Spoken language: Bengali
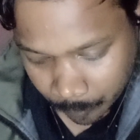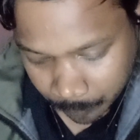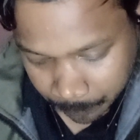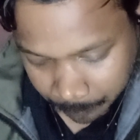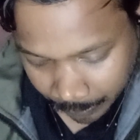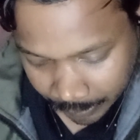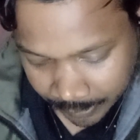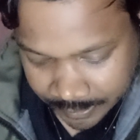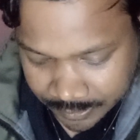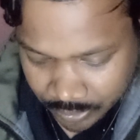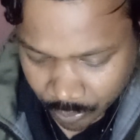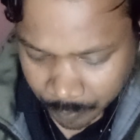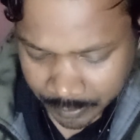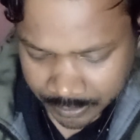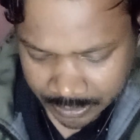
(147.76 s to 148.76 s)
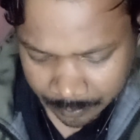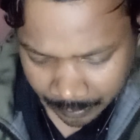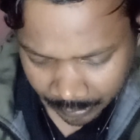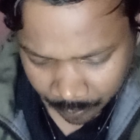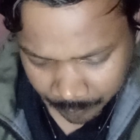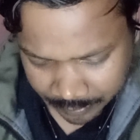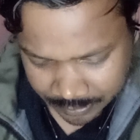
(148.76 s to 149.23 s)
প্রাণের চেয়েও বেশি
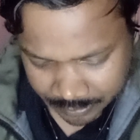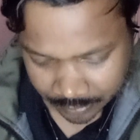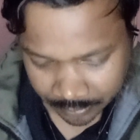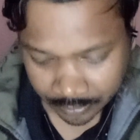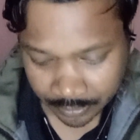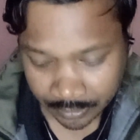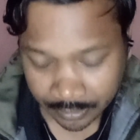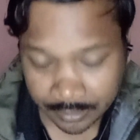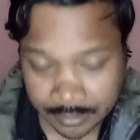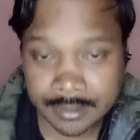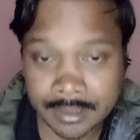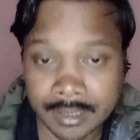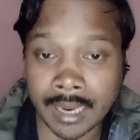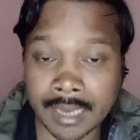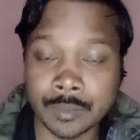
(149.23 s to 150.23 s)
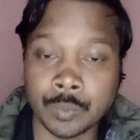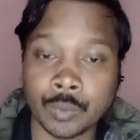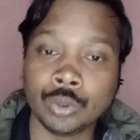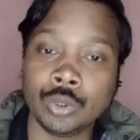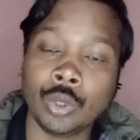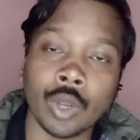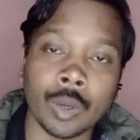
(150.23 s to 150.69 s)
ভালোবাসেন যে
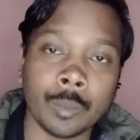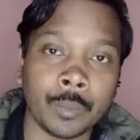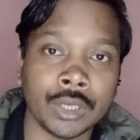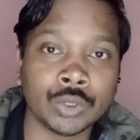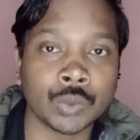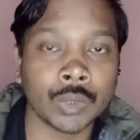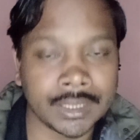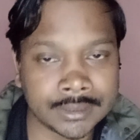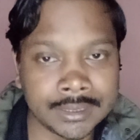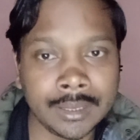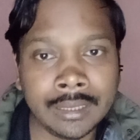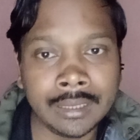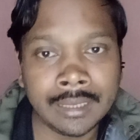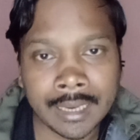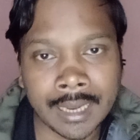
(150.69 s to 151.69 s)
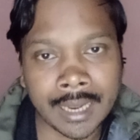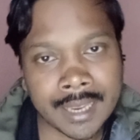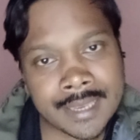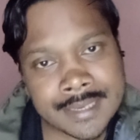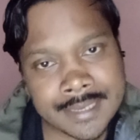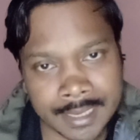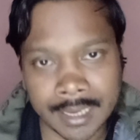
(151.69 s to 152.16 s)
রাজপুত্র গল্পটা শোনাচ্ছে তাকে
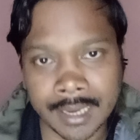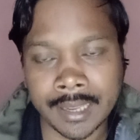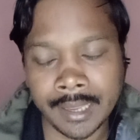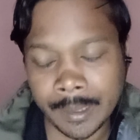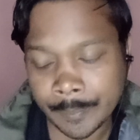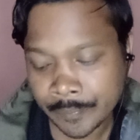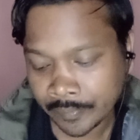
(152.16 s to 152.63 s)
শেয়ালকে